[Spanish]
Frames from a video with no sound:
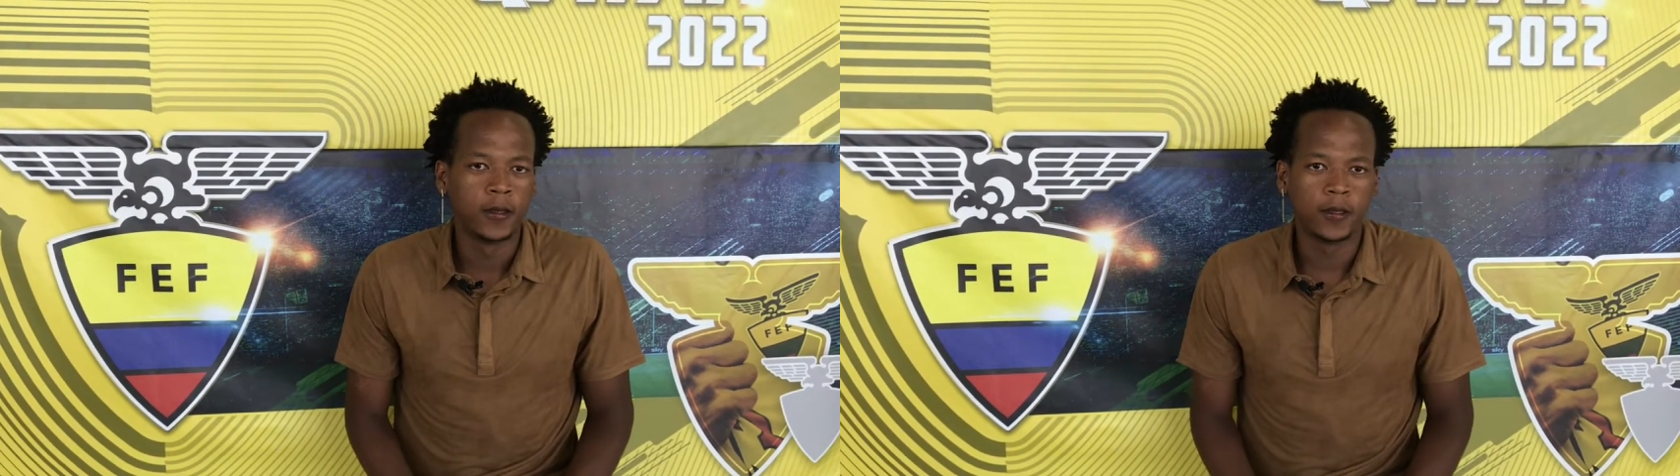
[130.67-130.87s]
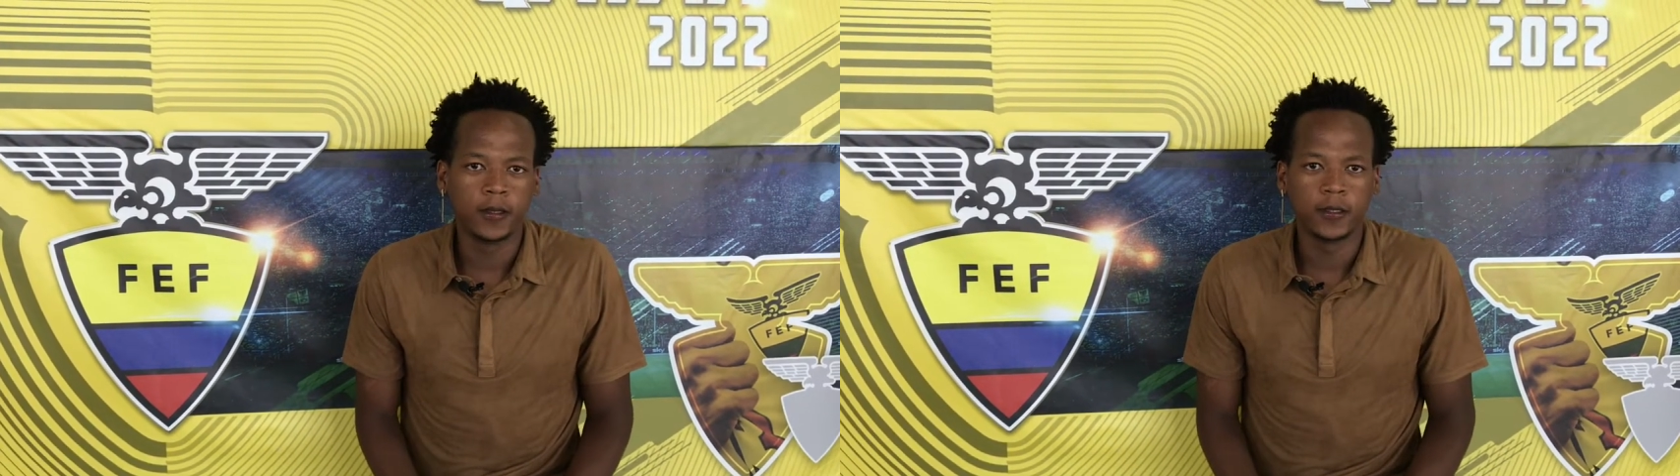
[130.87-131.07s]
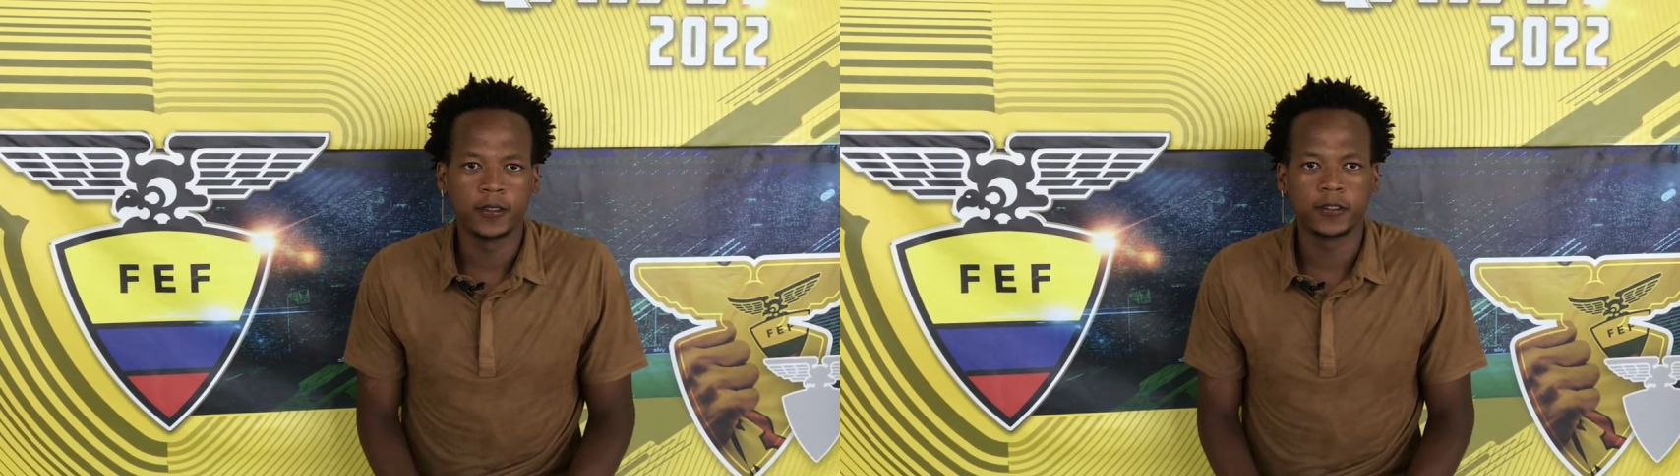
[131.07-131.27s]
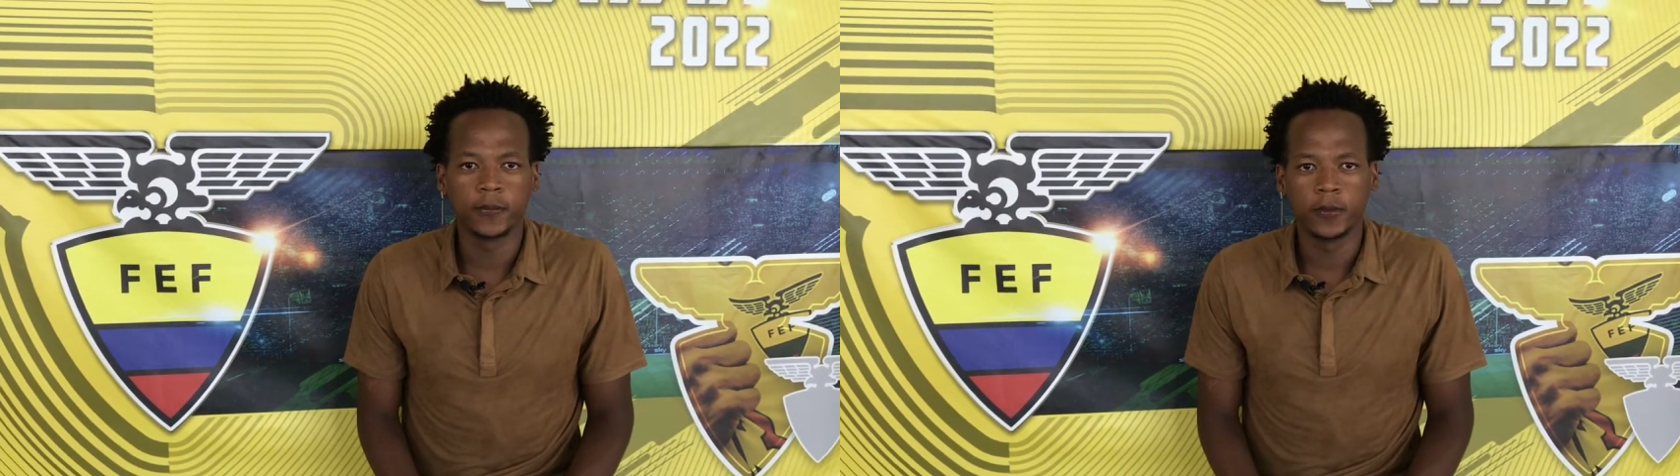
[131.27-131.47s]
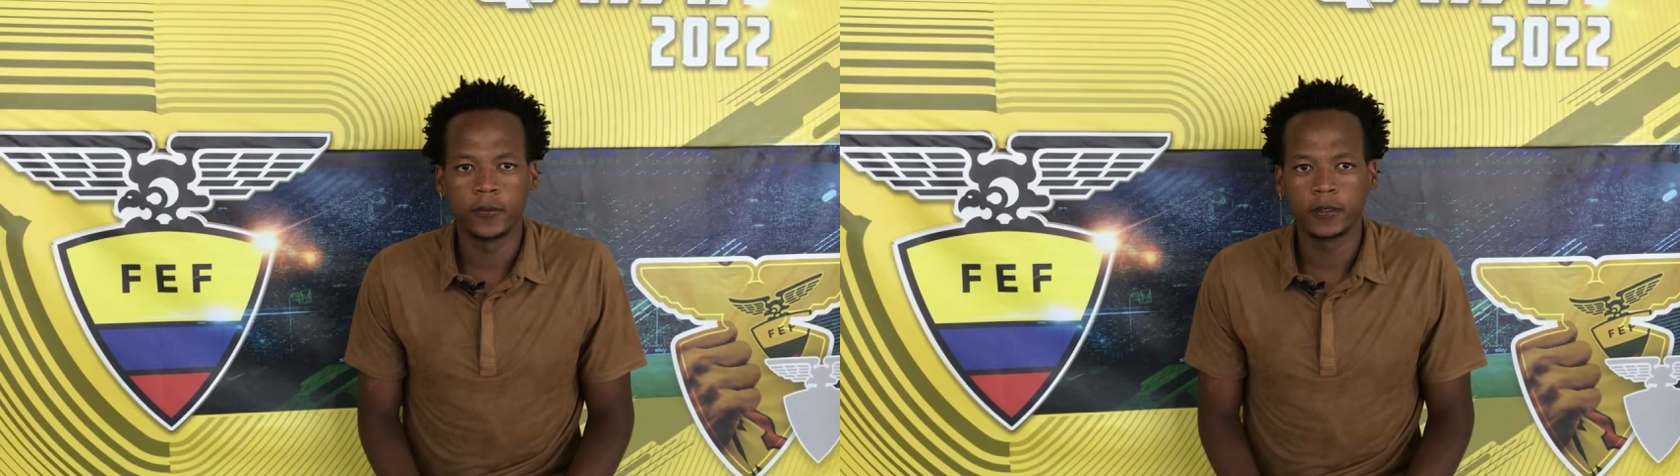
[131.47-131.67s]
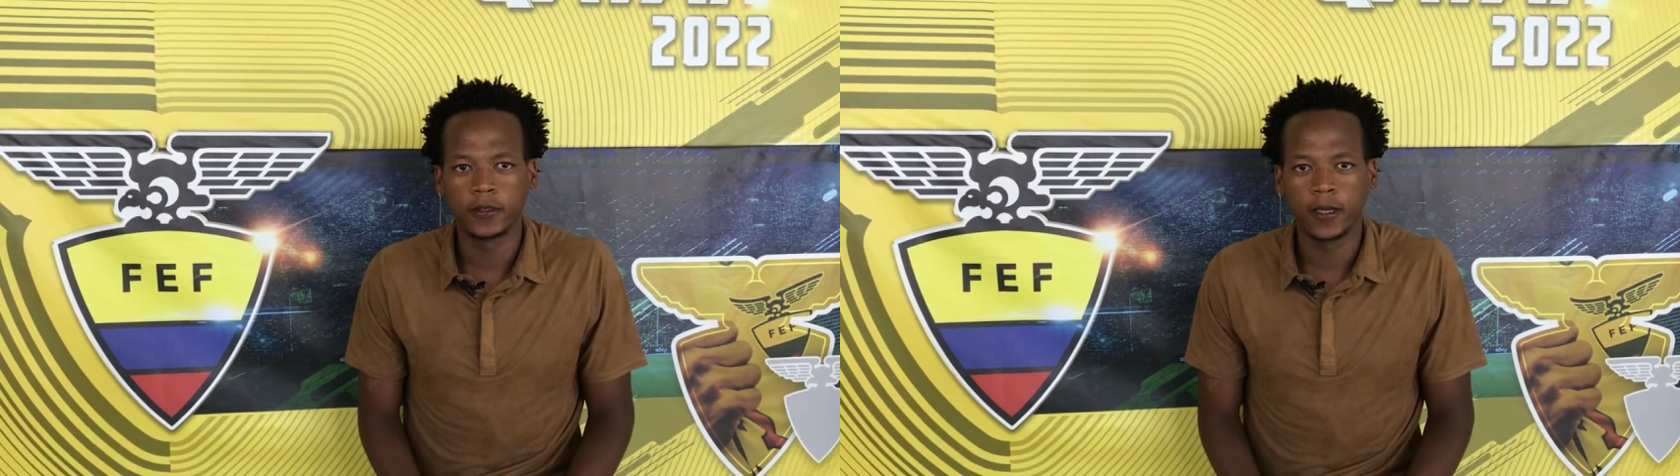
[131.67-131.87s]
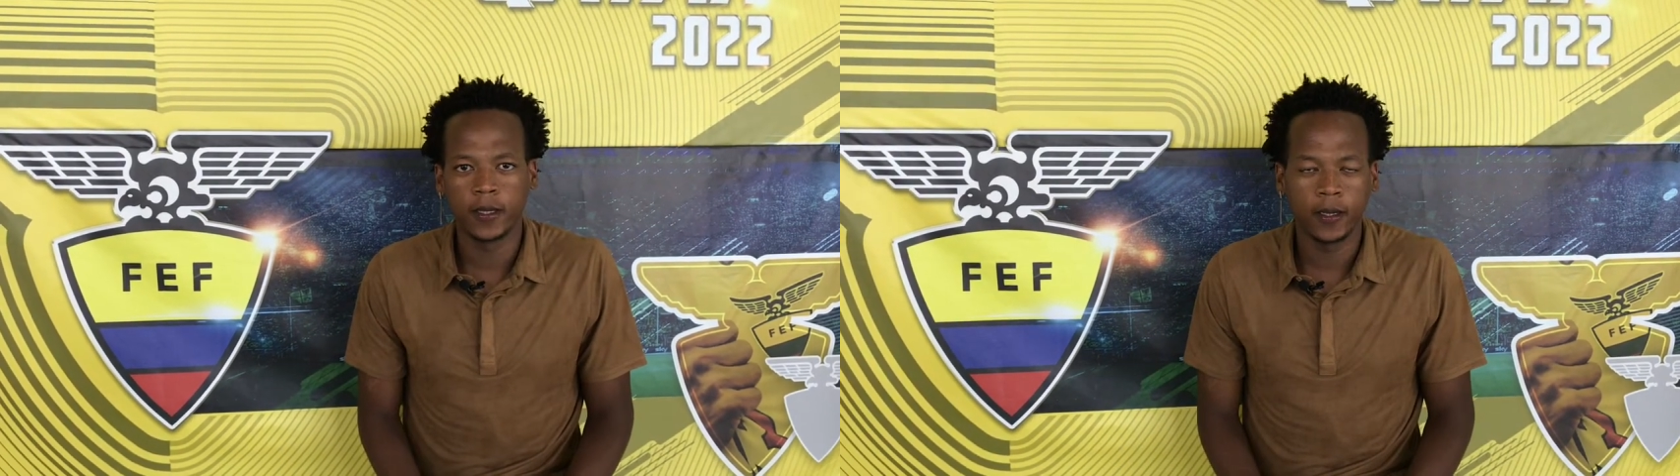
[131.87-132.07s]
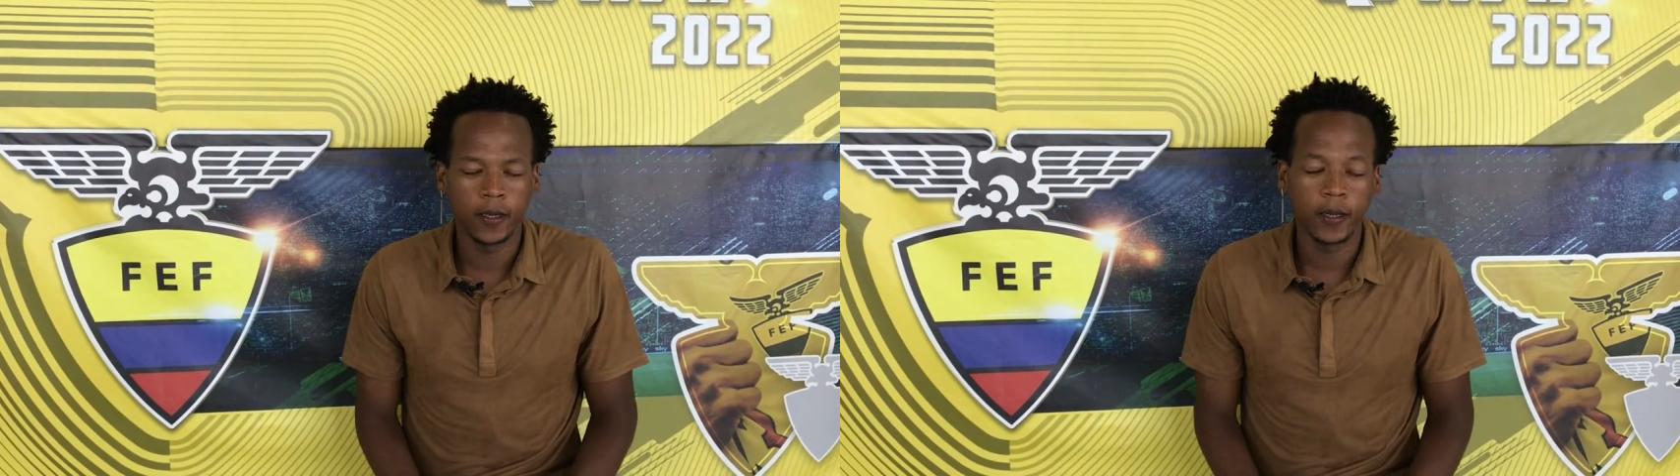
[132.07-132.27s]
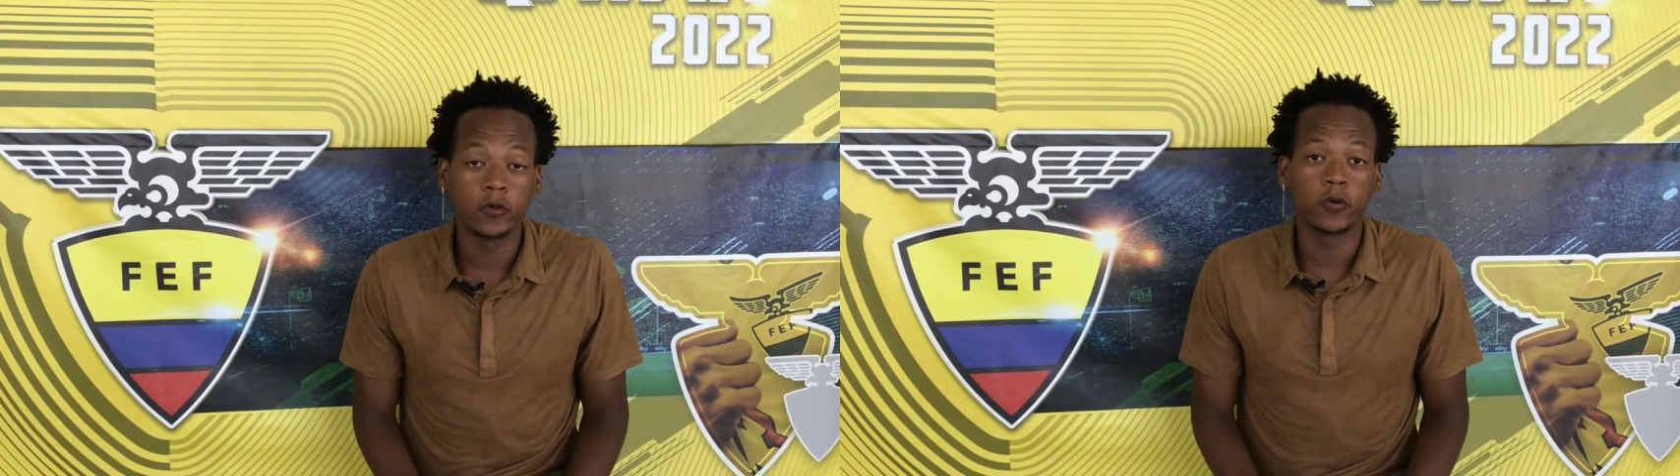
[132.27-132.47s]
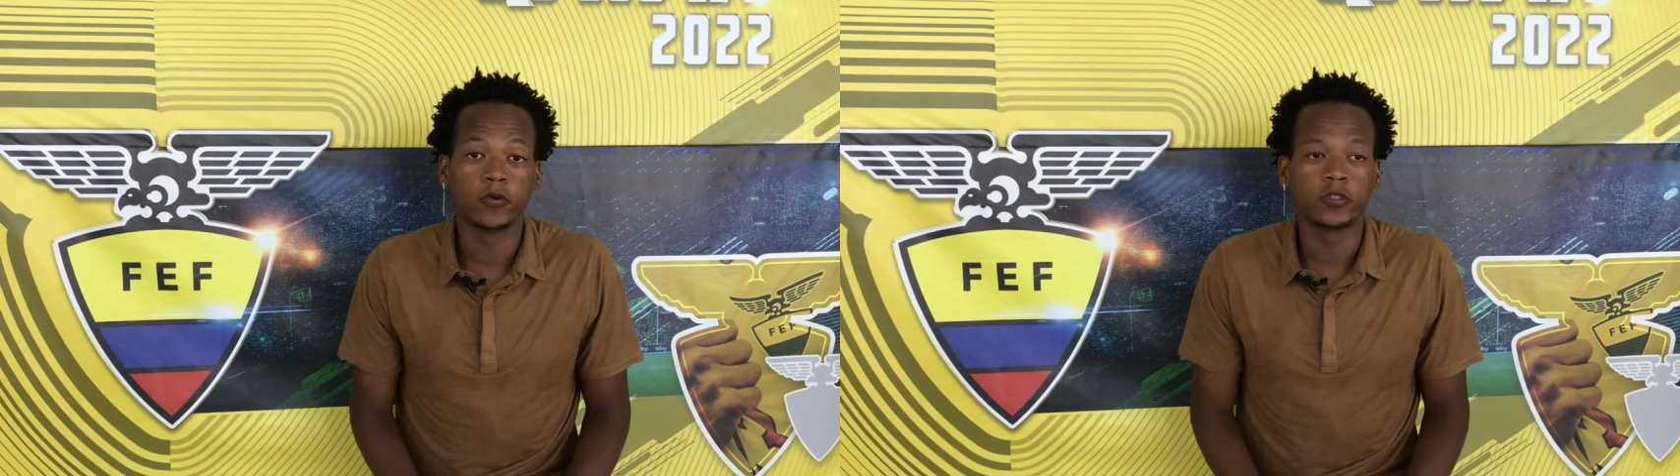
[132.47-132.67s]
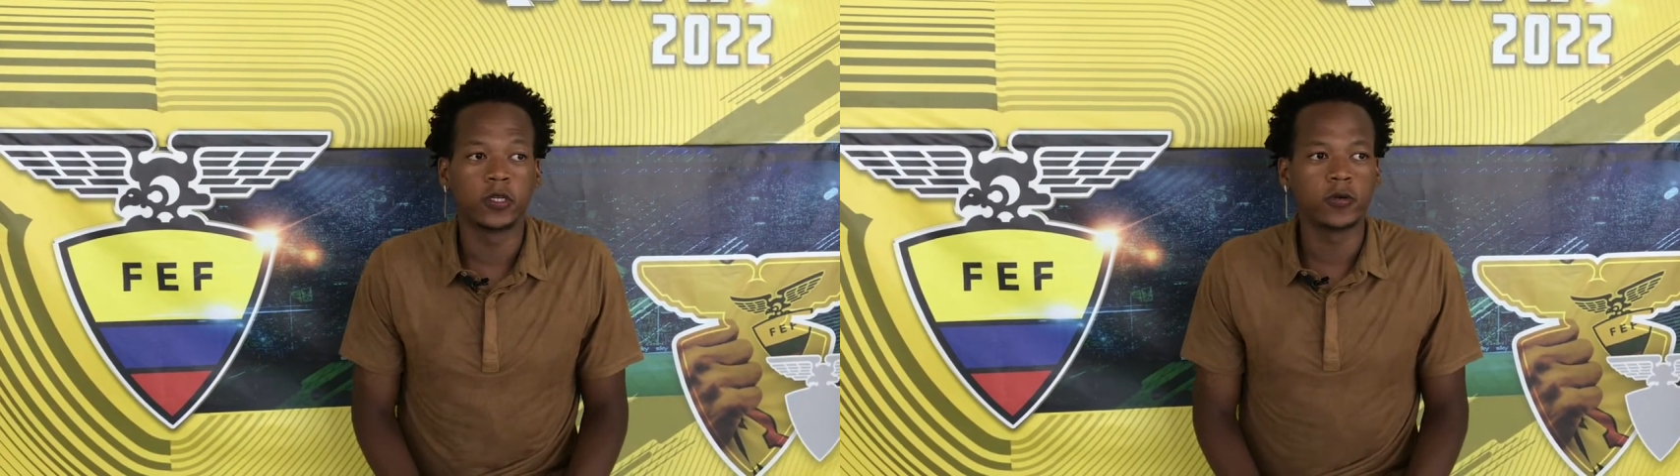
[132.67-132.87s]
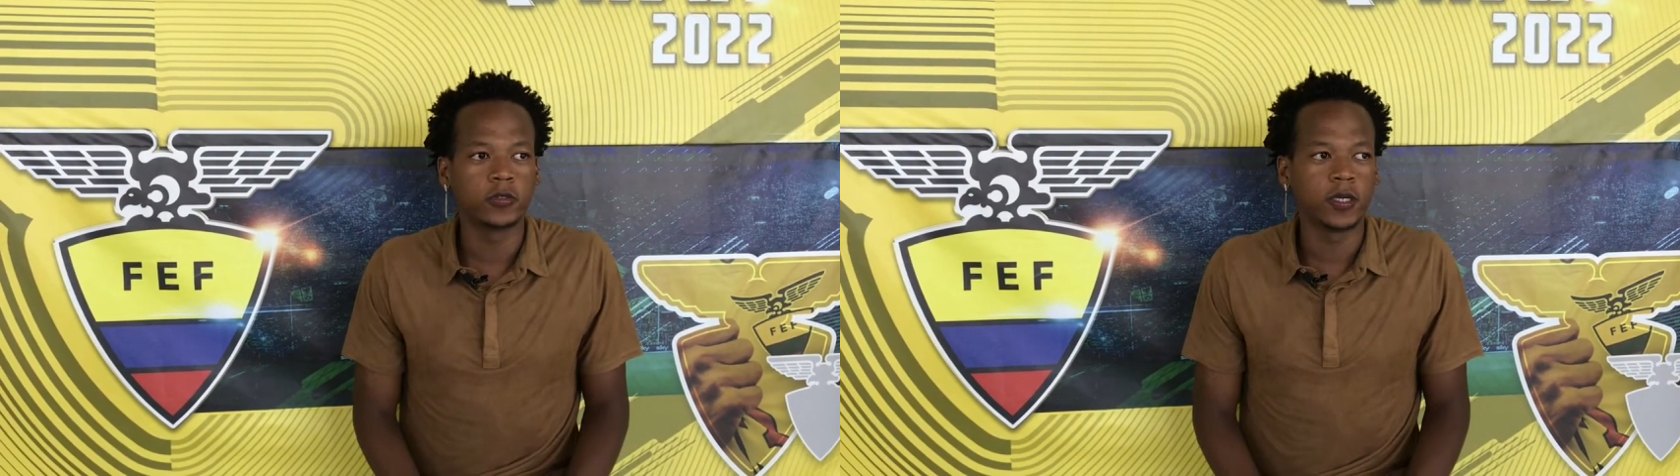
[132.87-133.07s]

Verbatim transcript: Eh, siempre me está dando consejos,